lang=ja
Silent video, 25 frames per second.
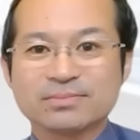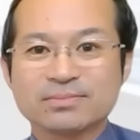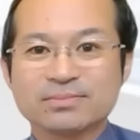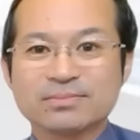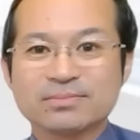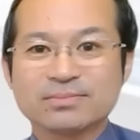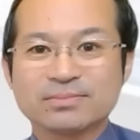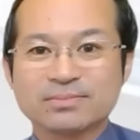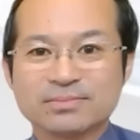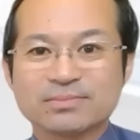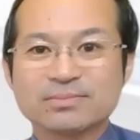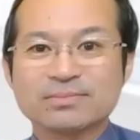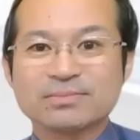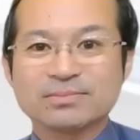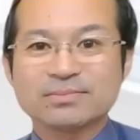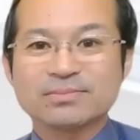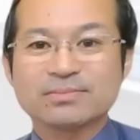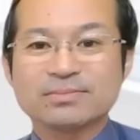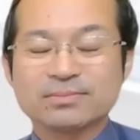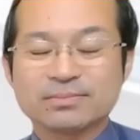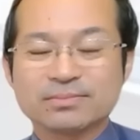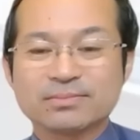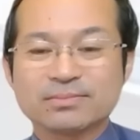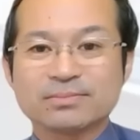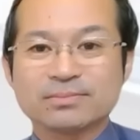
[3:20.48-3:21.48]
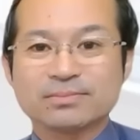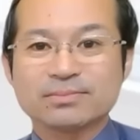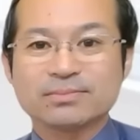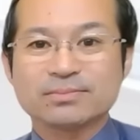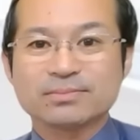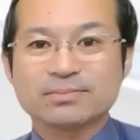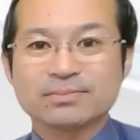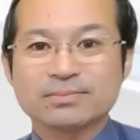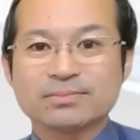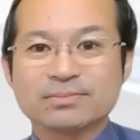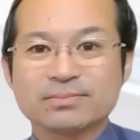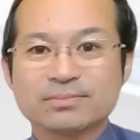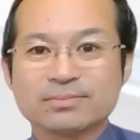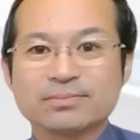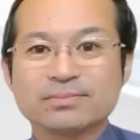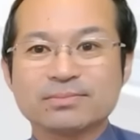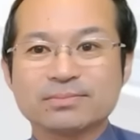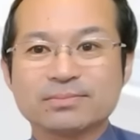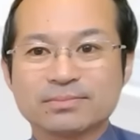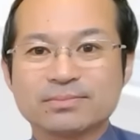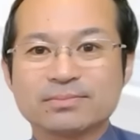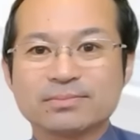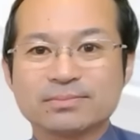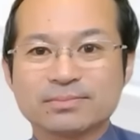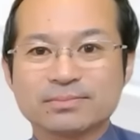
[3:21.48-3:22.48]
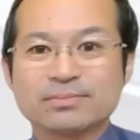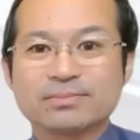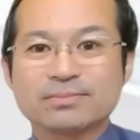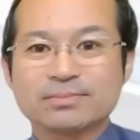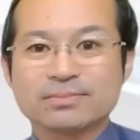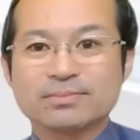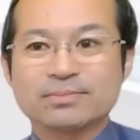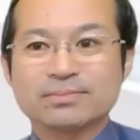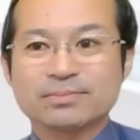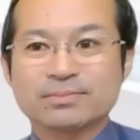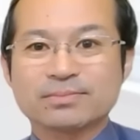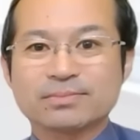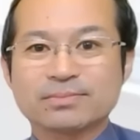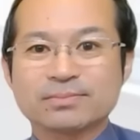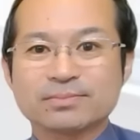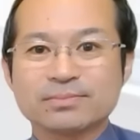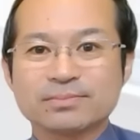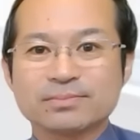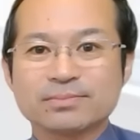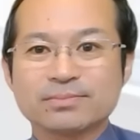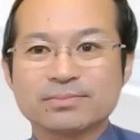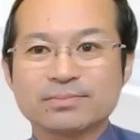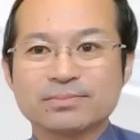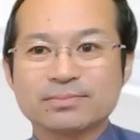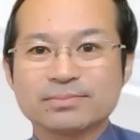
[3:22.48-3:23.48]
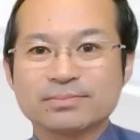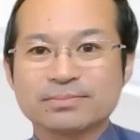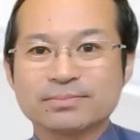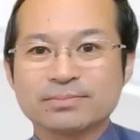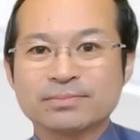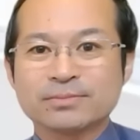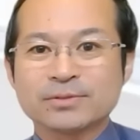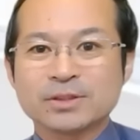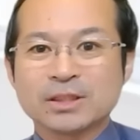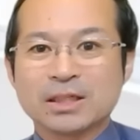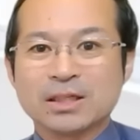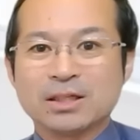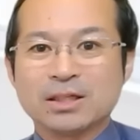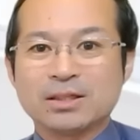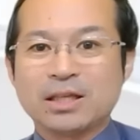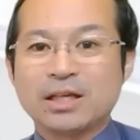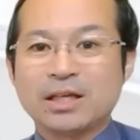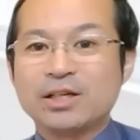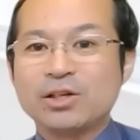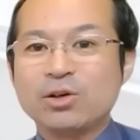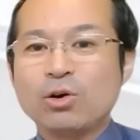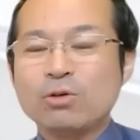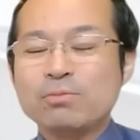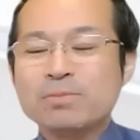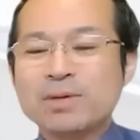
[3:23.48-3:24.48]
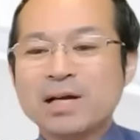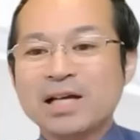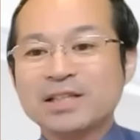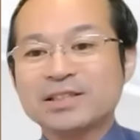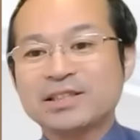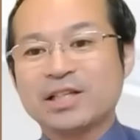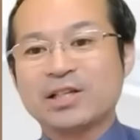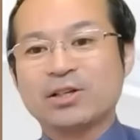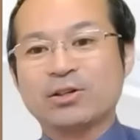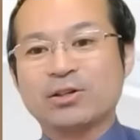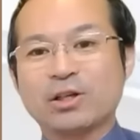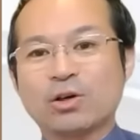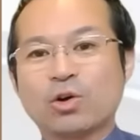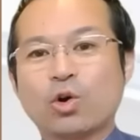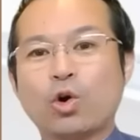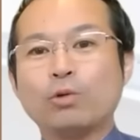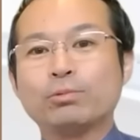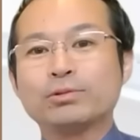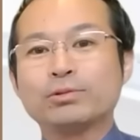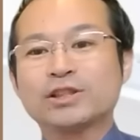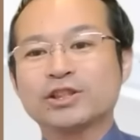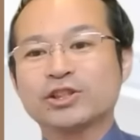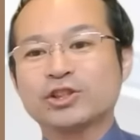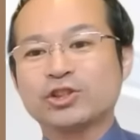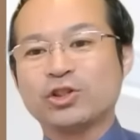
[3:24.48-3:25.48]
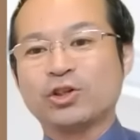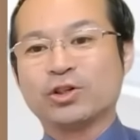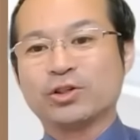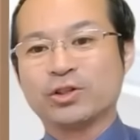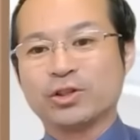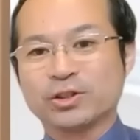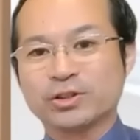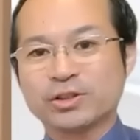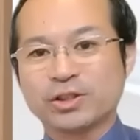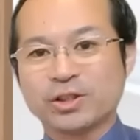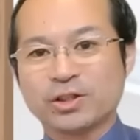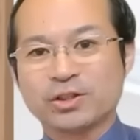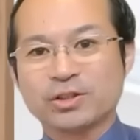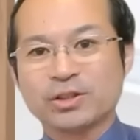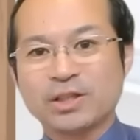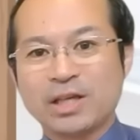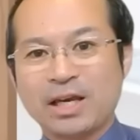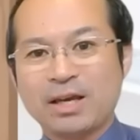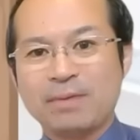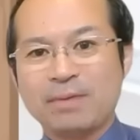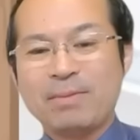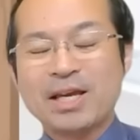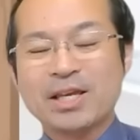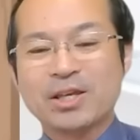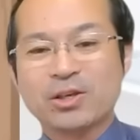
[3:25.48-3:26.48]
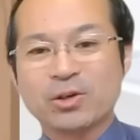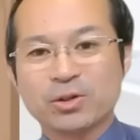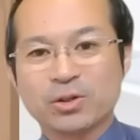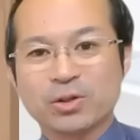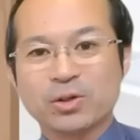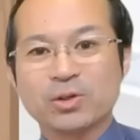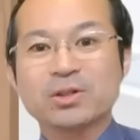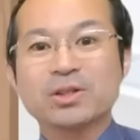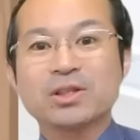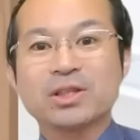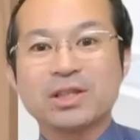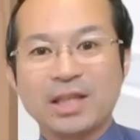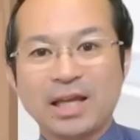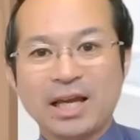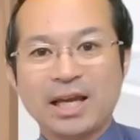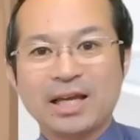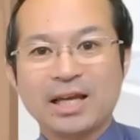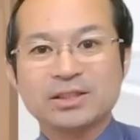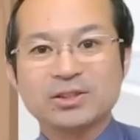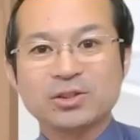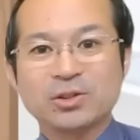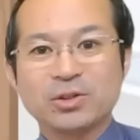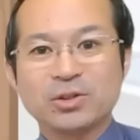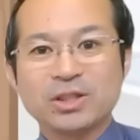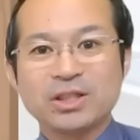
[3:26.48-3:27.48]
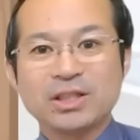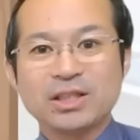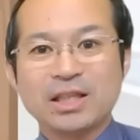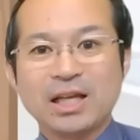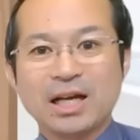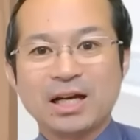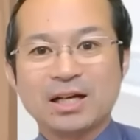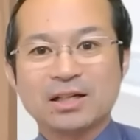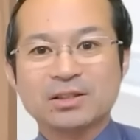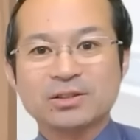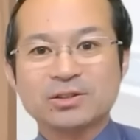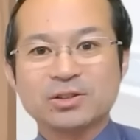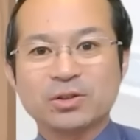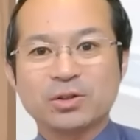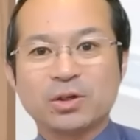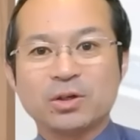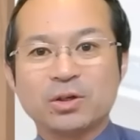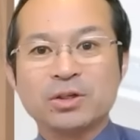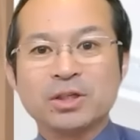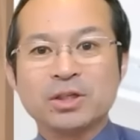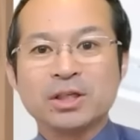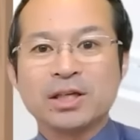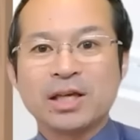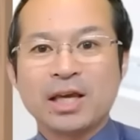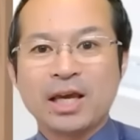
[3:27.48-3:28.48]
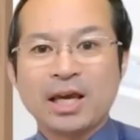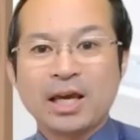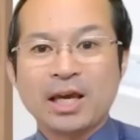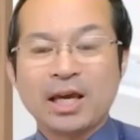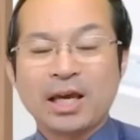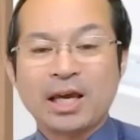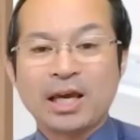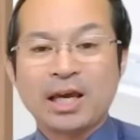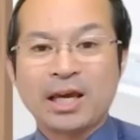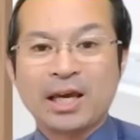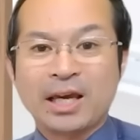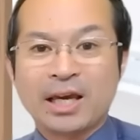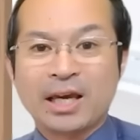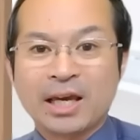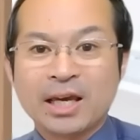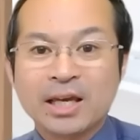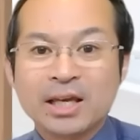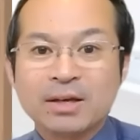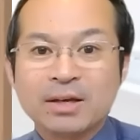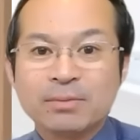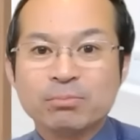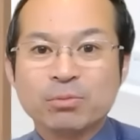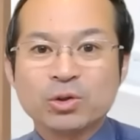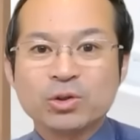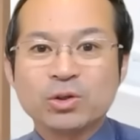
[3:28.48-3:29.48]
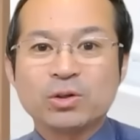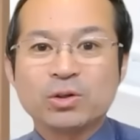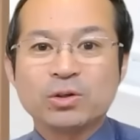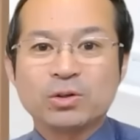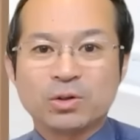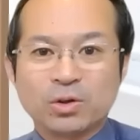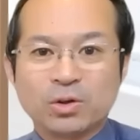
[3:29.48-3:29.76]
っていうところで持ってっちゃうっていうのは、あの、多いですよ。で、リフォーム会社によっては古物商のその、えー免許を取って、そういった、その、えー物